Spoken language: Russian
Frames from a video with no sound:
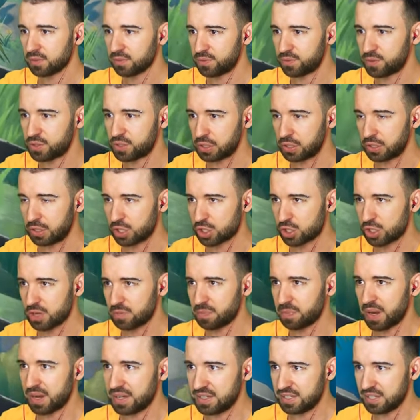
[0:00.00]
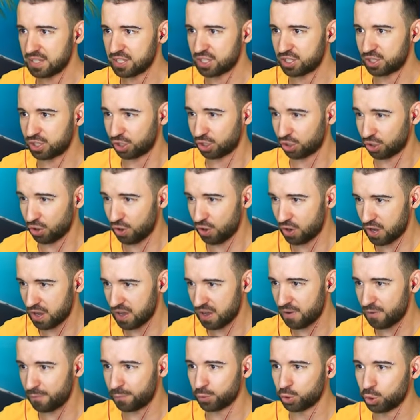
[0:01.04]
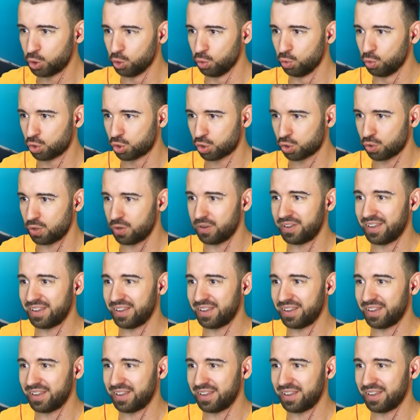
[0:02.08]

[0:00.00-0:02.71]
Все должно пойти строго в душу